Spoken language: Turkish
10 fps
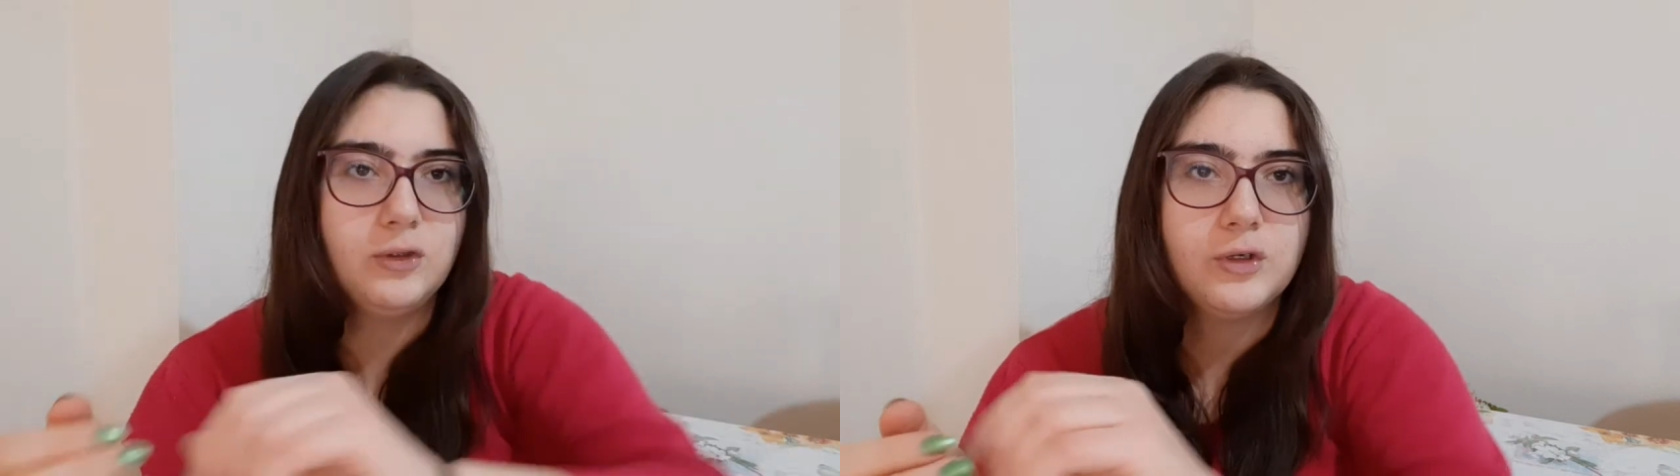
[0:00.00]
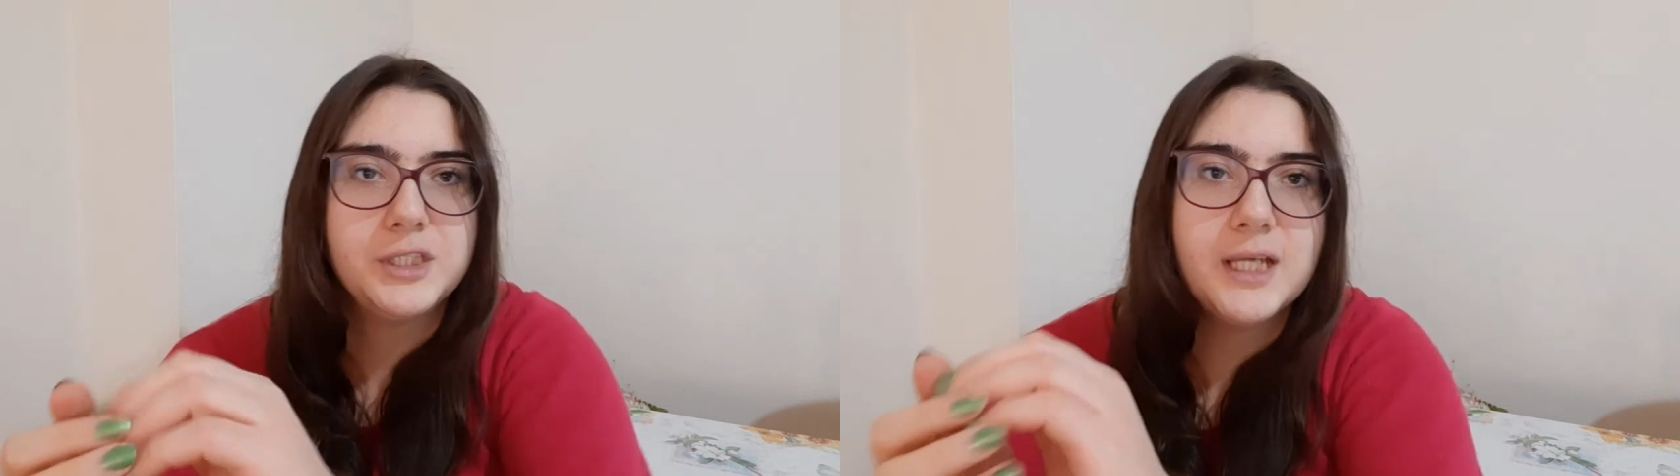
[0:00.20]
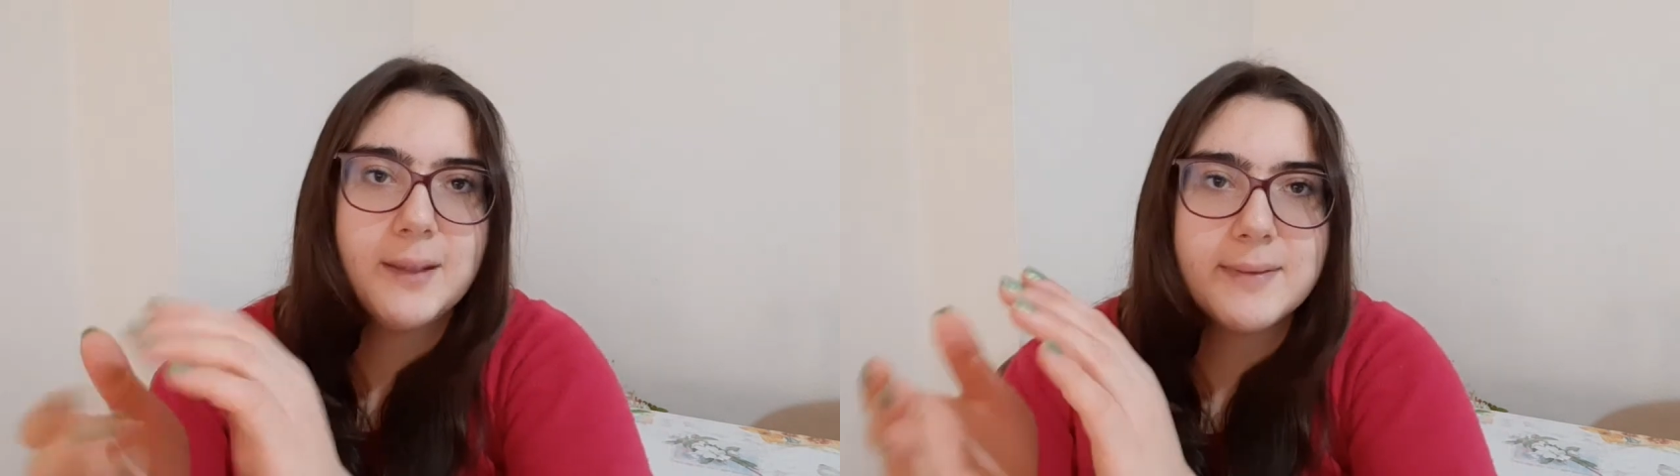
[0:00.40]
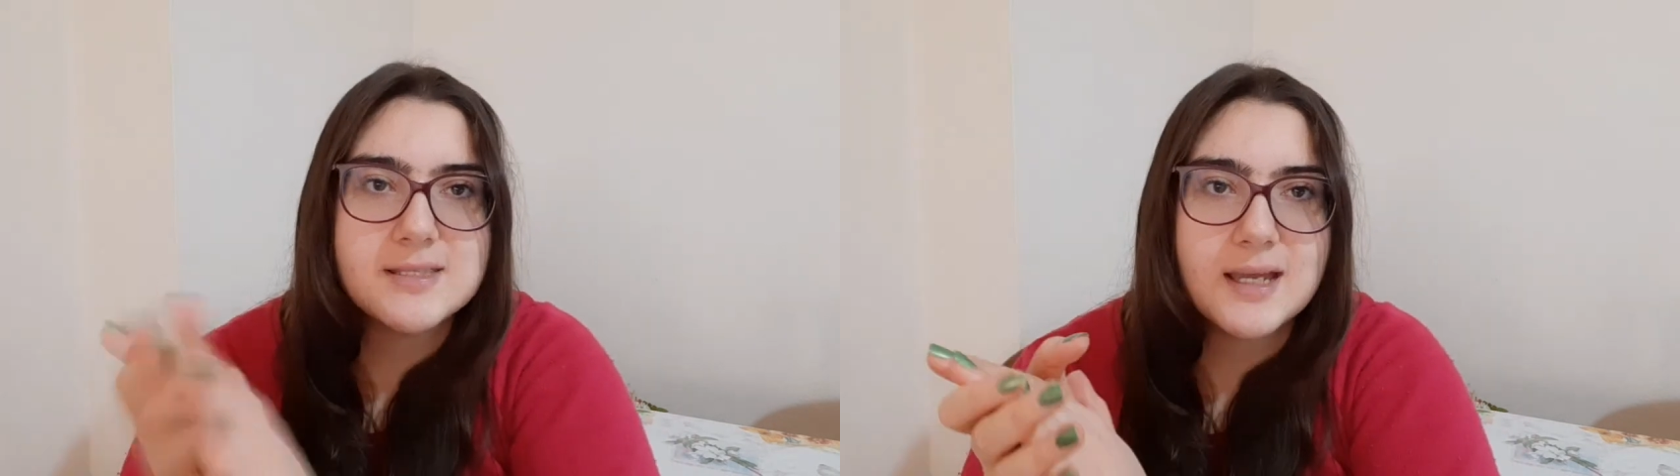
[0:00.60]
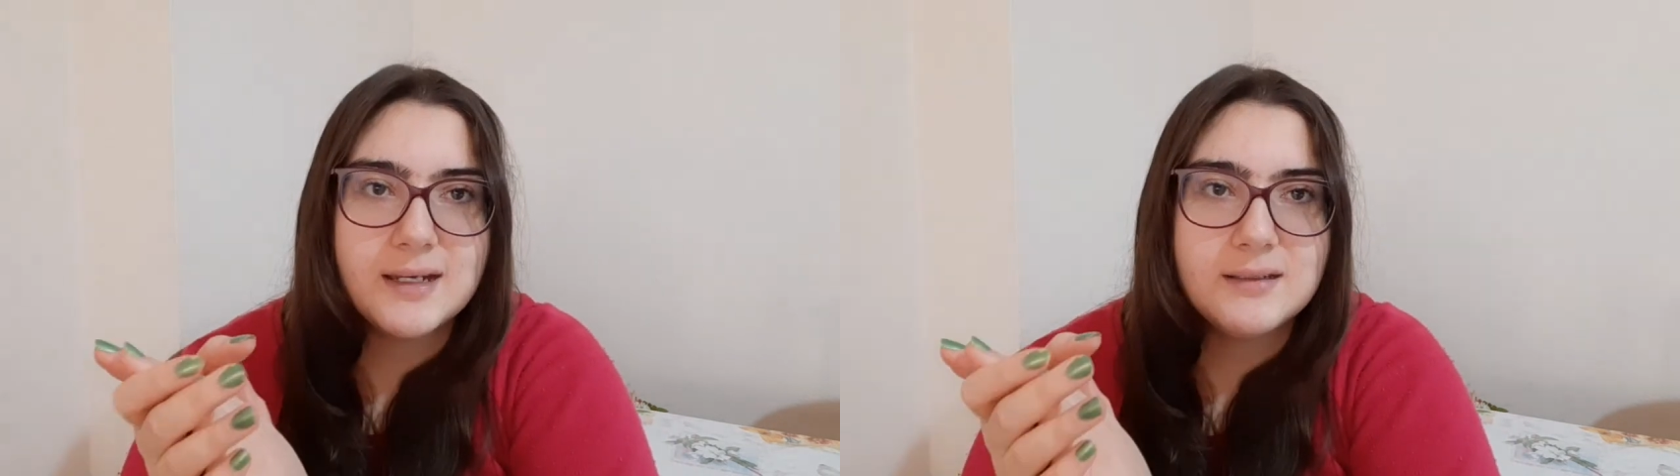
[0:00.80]
Ocak
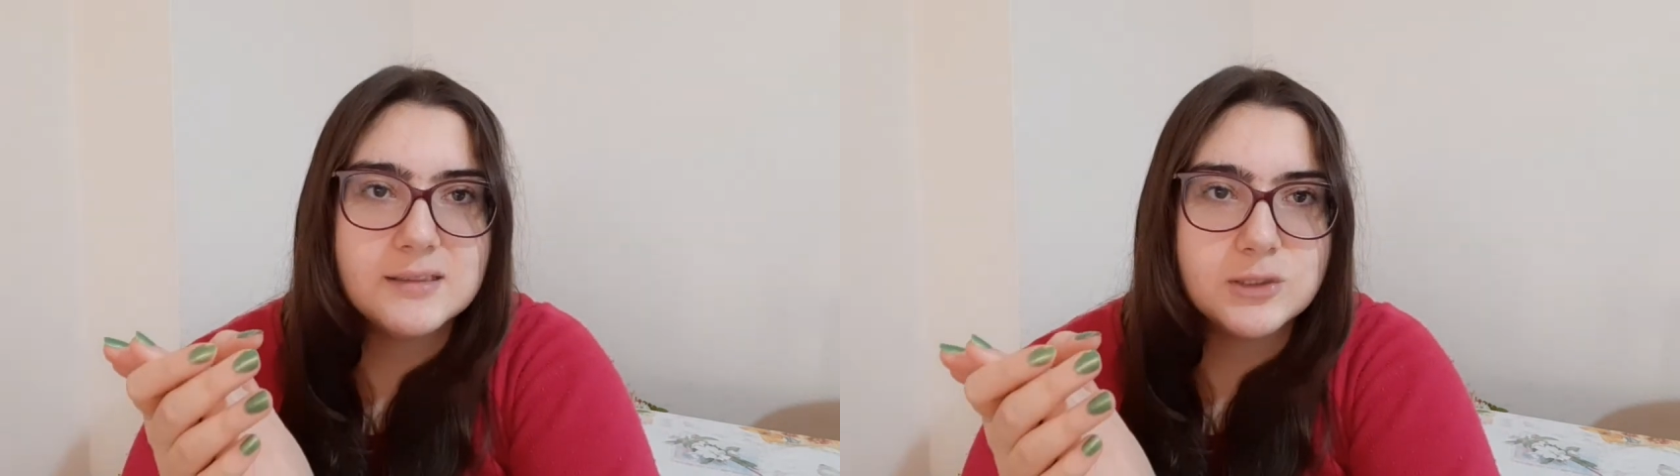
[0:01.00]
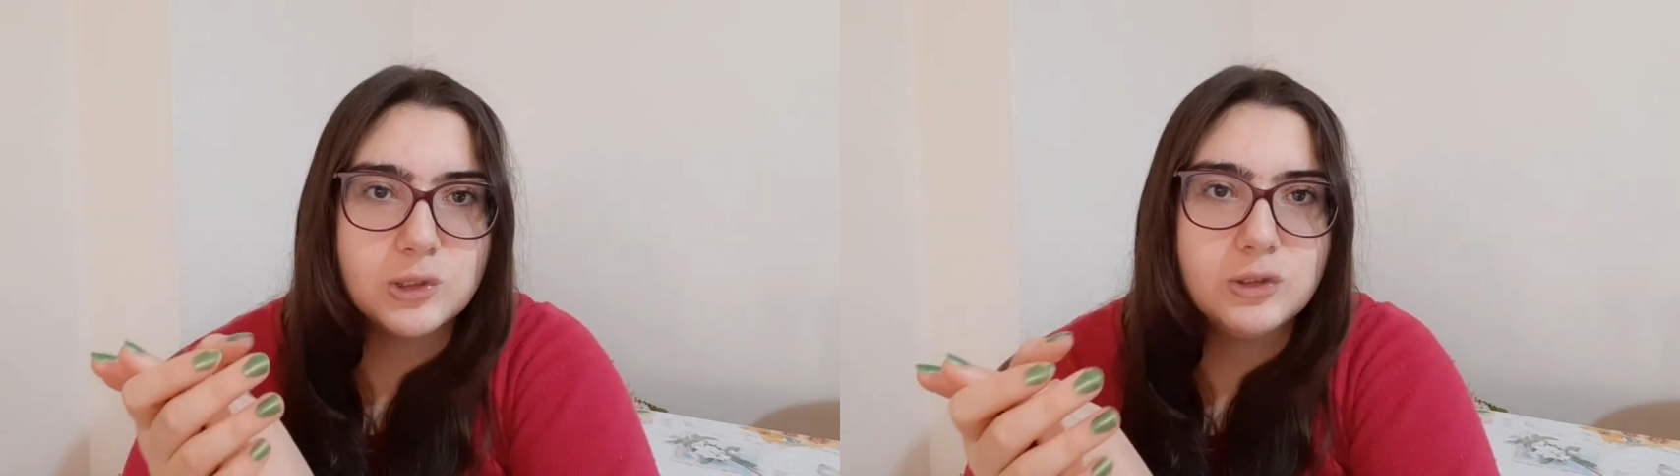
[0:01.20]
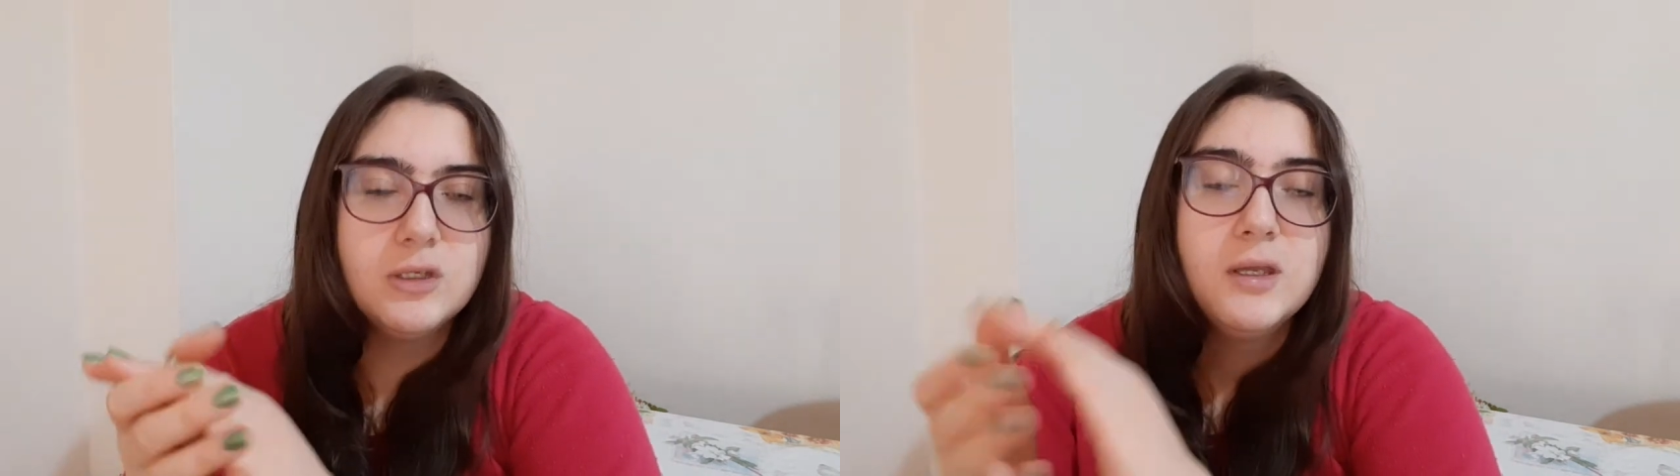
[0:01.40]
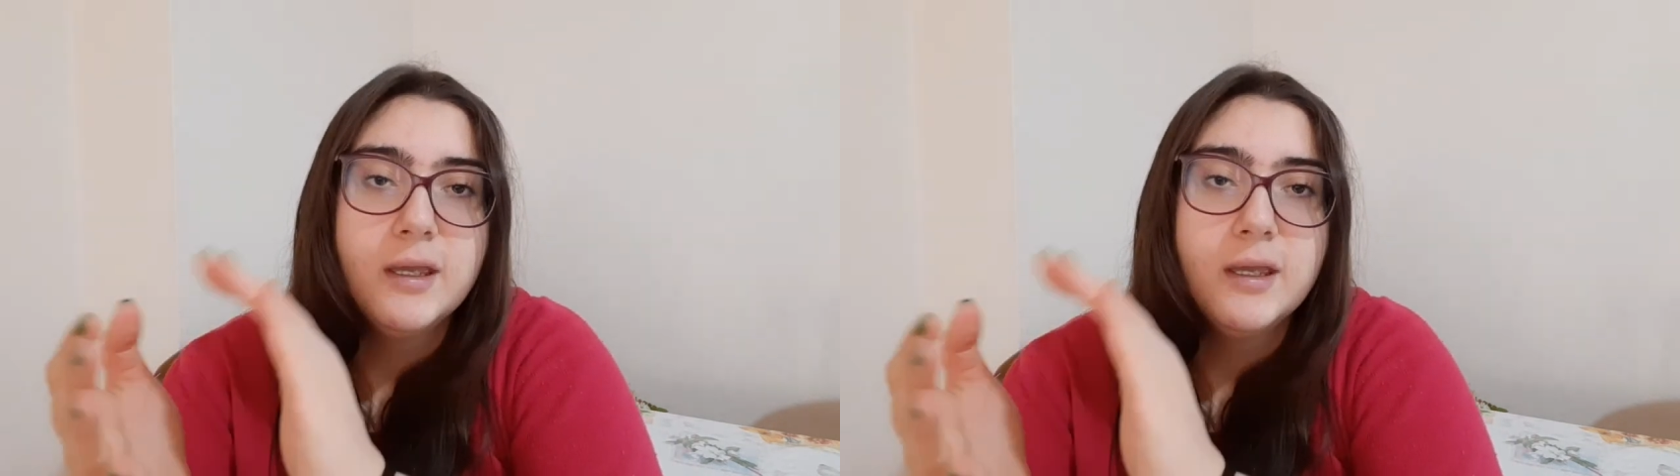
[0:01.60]
pazartesi günü